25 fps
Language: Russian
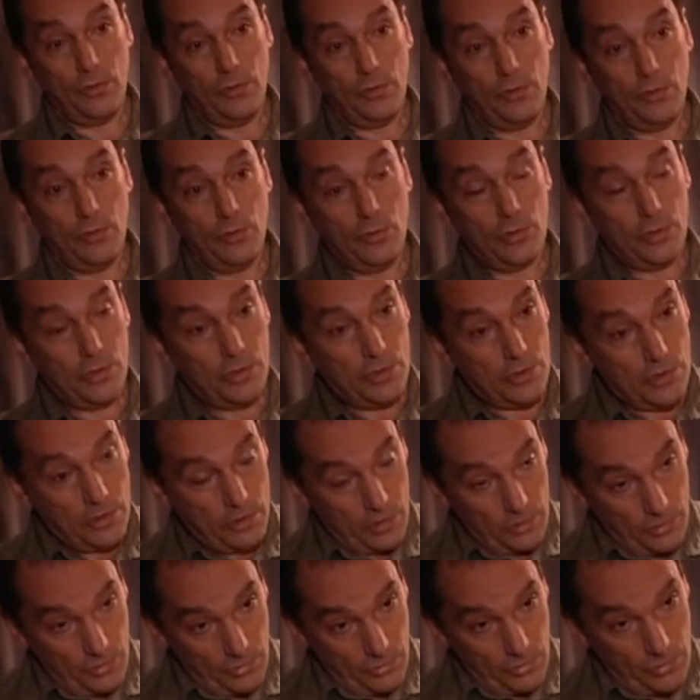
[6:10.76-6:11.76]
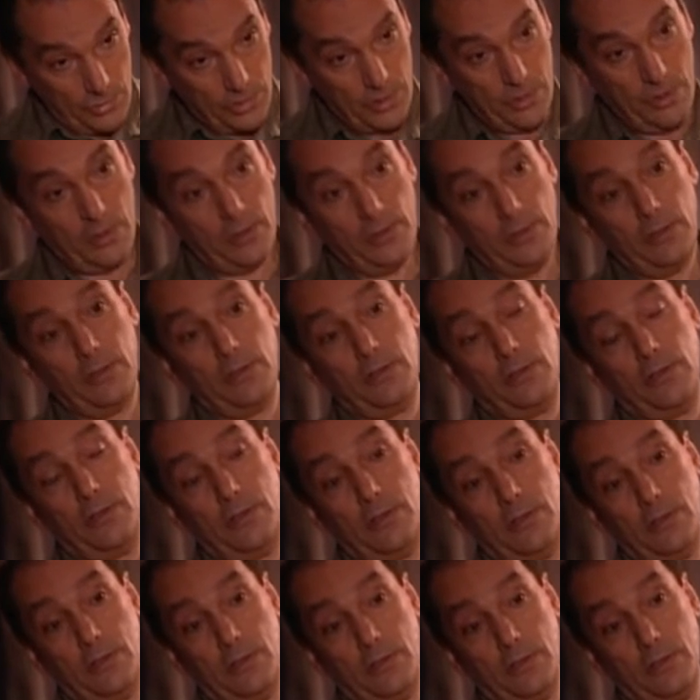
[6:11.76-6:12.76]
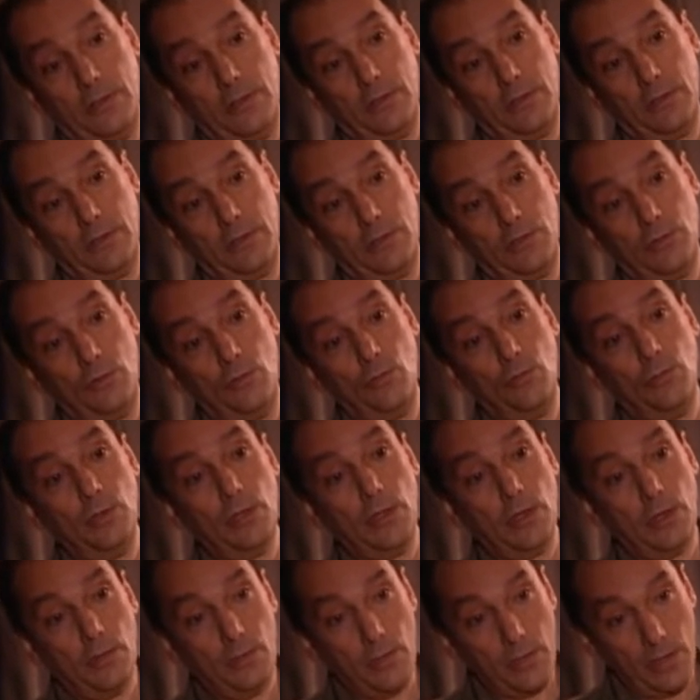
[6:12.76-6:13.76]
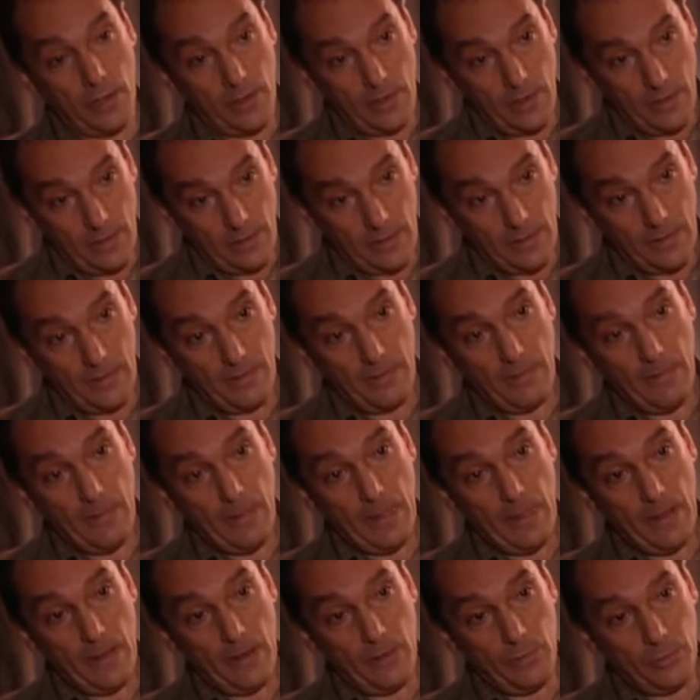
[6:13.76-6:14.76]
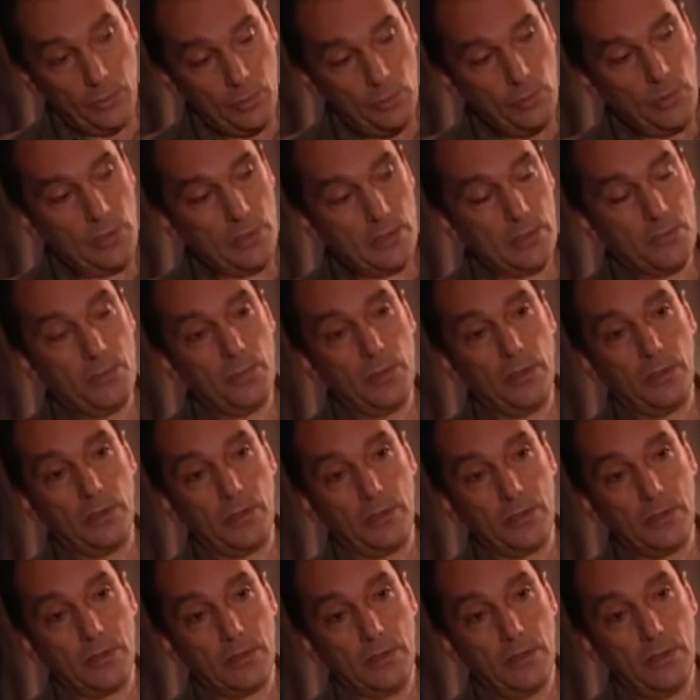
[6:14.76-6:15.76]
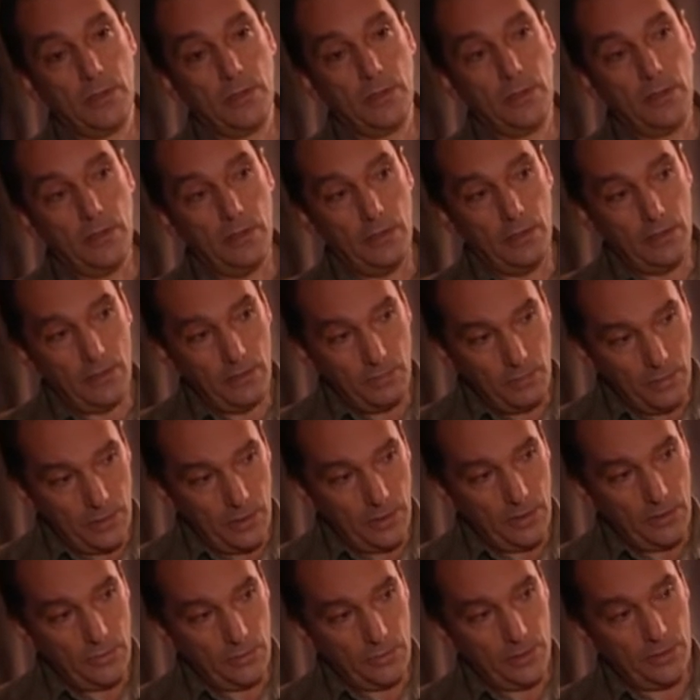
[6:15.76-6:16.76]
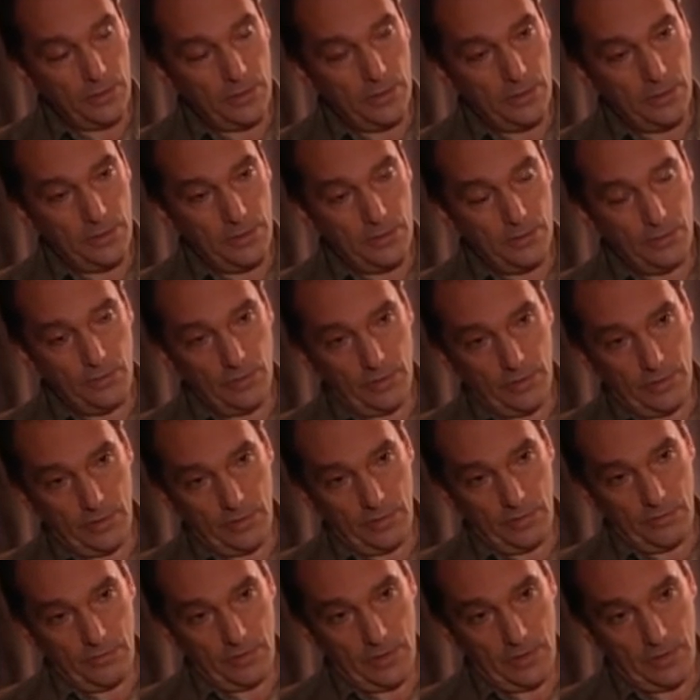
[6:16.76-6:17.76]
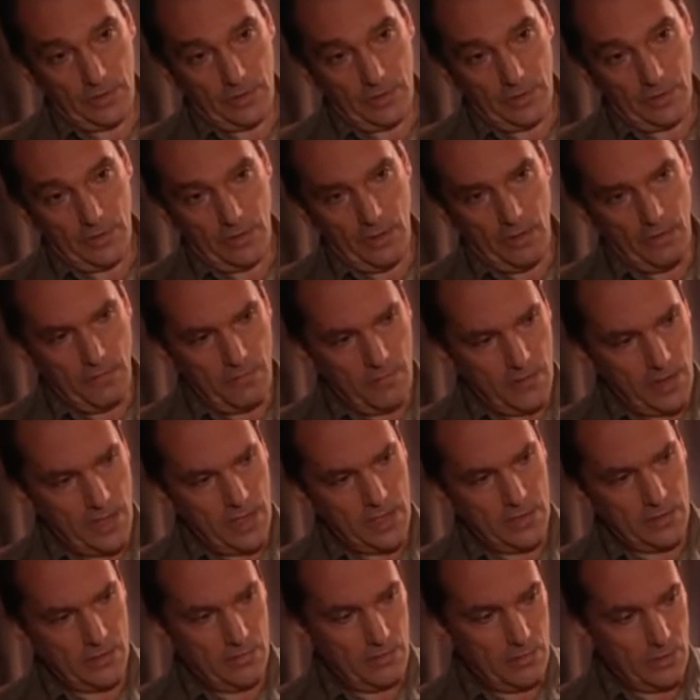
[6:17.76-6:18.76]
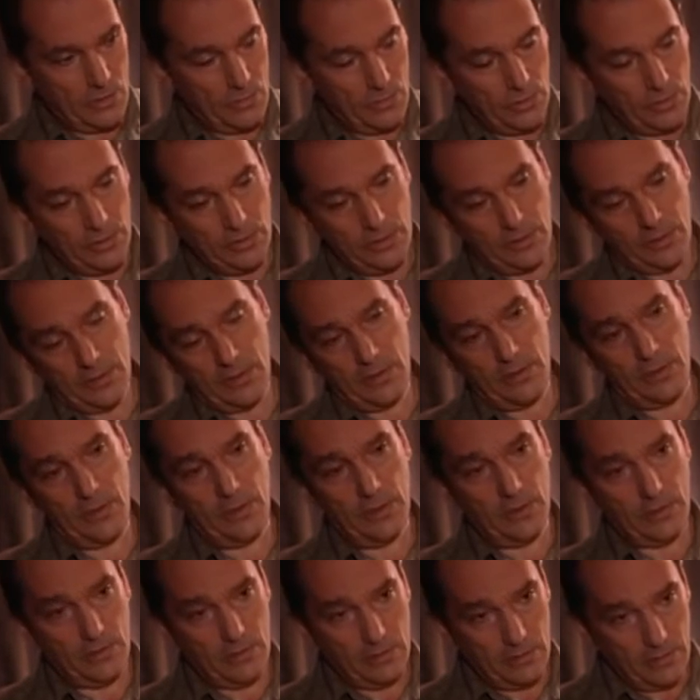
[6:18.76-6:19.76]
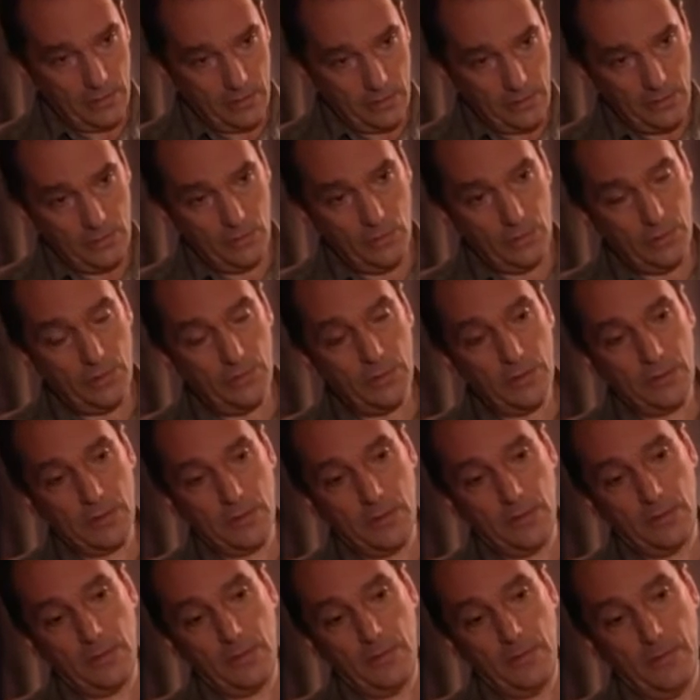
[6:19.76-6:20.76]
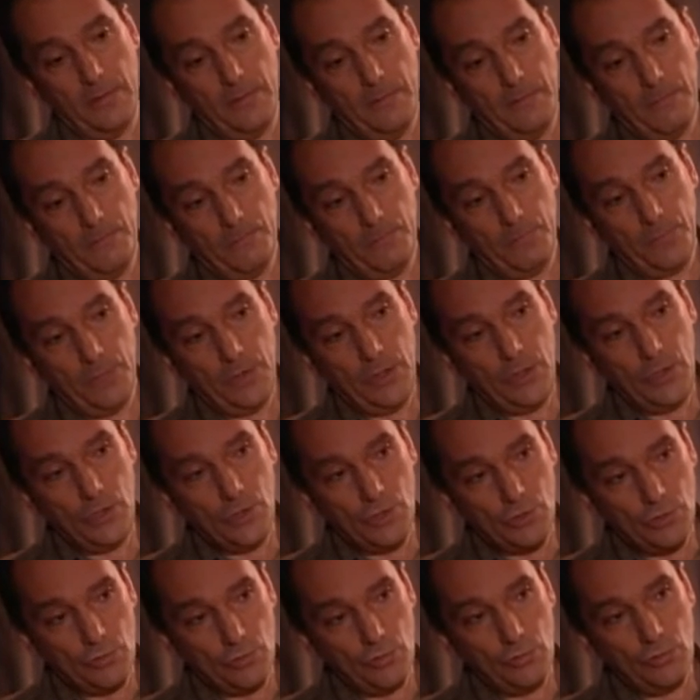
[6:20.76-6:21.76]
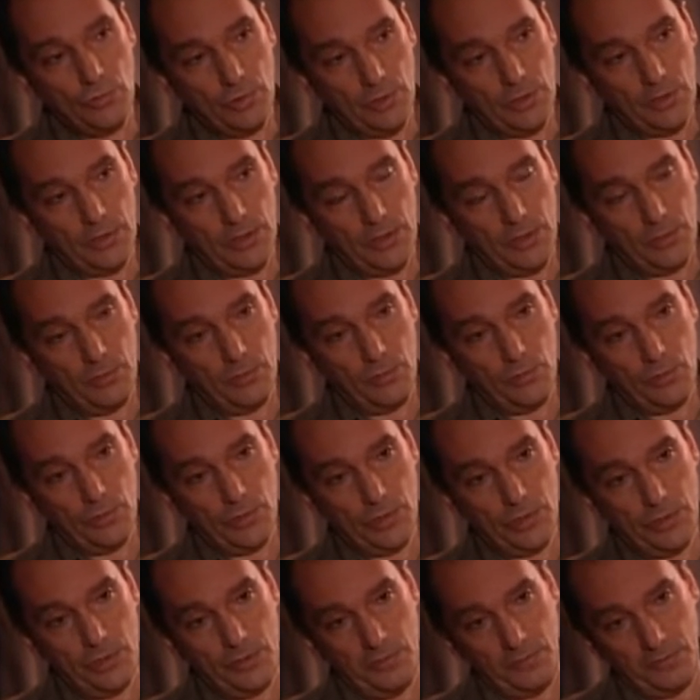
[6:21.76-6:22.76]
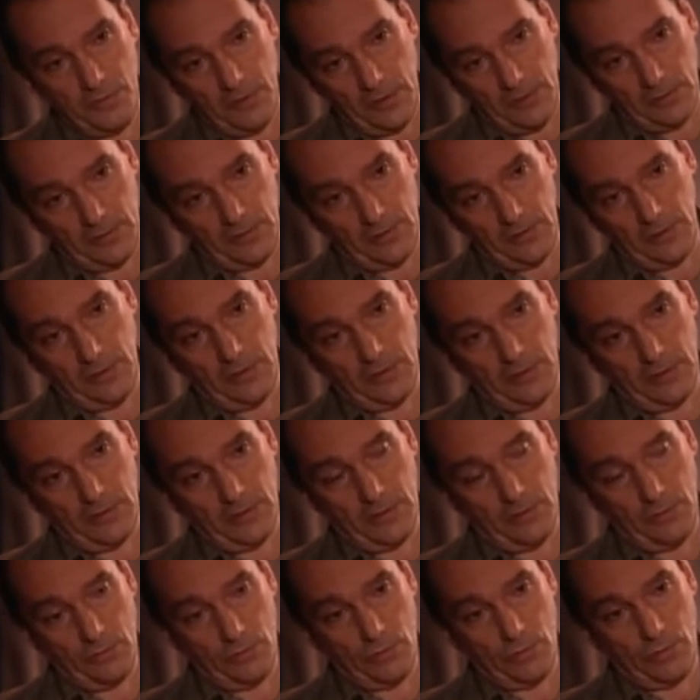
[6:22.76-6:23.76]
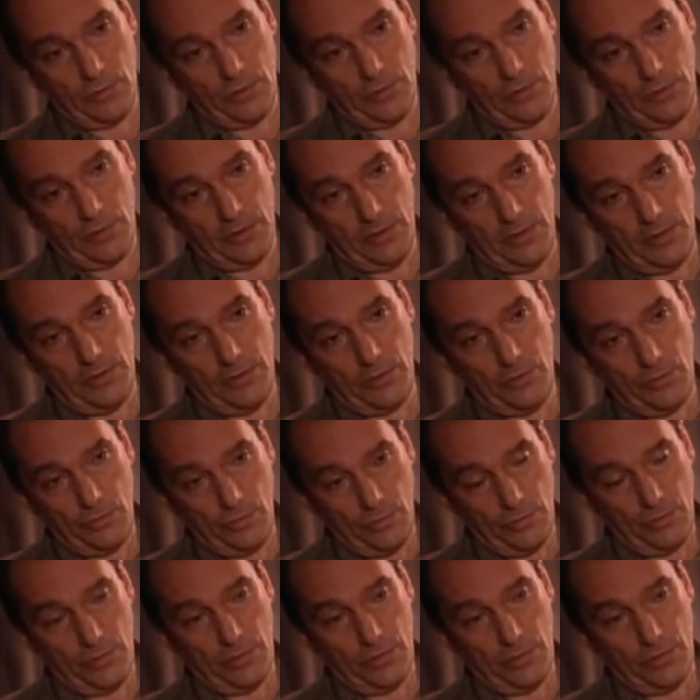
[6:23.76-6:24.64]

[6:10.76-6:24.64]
и очень серьезно она относилась, и даже думала о браке, а потом распалась. И была у них интимная связь. Mm. До вас два года назад, три года назад. И mm. что, это как бы уже дефектная она немножко или что?